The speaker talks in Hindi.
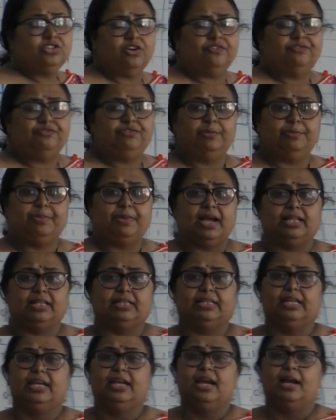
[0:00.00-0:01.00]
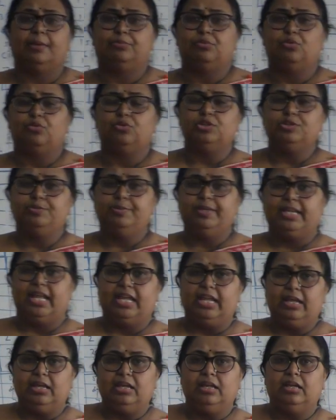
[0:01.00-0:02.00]
सॉफ्टवेयर पे आते हैं आपको कुछ भी
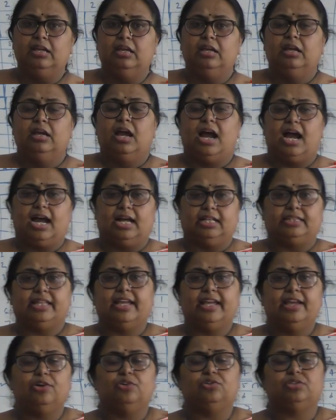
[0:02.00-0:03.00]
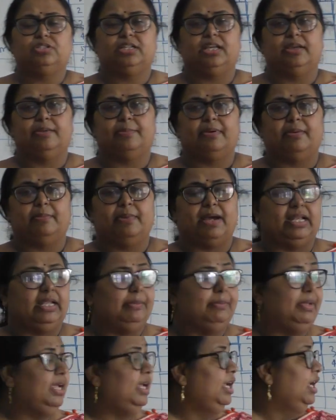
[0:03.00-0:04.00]
नहीं आता है उसके
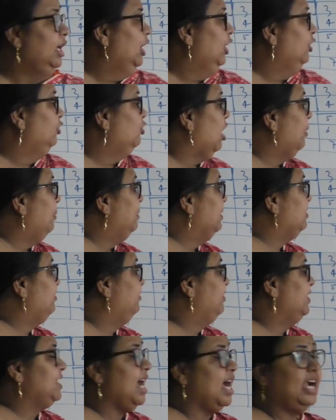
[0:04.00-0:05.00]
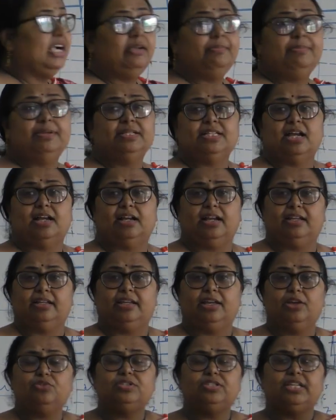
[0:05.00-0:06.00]
बारे में तो आप इस विजार्ड में जा कर
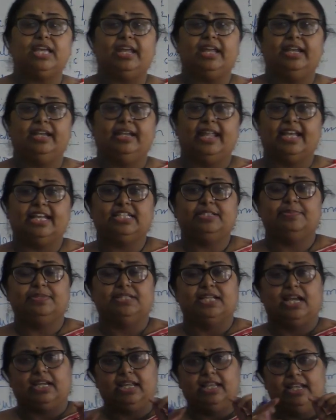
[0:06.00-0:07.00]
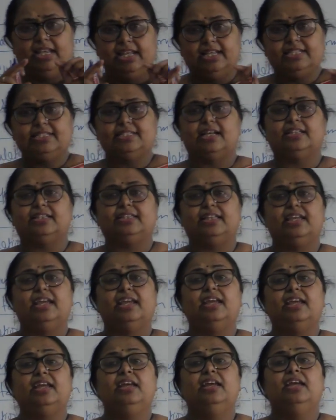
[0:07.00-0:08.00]
के उसके इंडेक्स में जाके लिख सकते
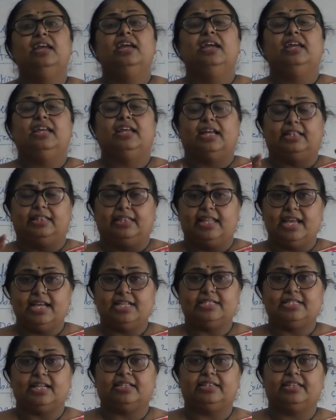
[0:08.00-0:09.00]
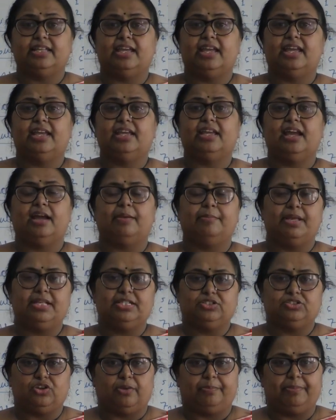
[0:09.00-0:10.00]
हैं या देख सकते हैं कि हमें
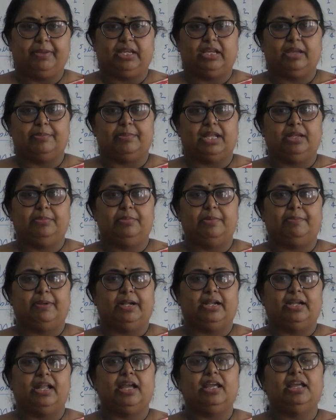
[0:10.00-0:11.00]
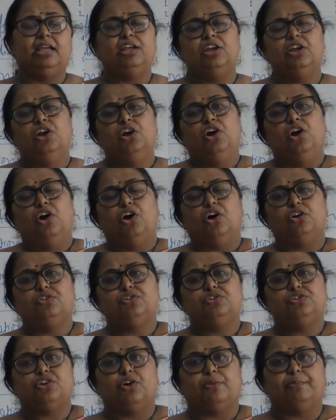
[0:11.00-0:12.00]
इस टॉपिक के बारे में पढ़ना है और
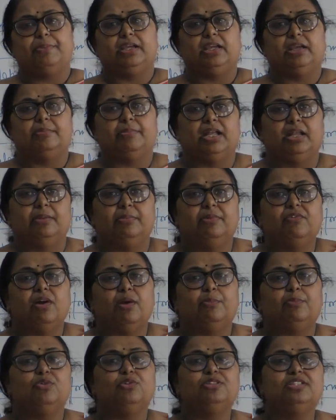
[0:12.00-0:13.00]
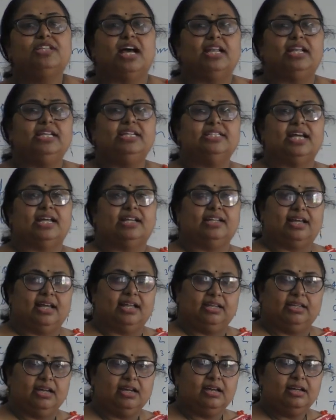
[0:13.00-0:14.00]
उस टॉपिक के बारे में वो आपको सारी
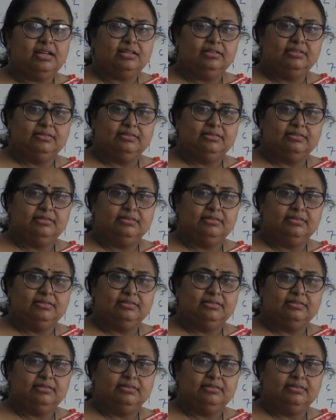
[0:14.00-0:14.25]
जानकारियाँ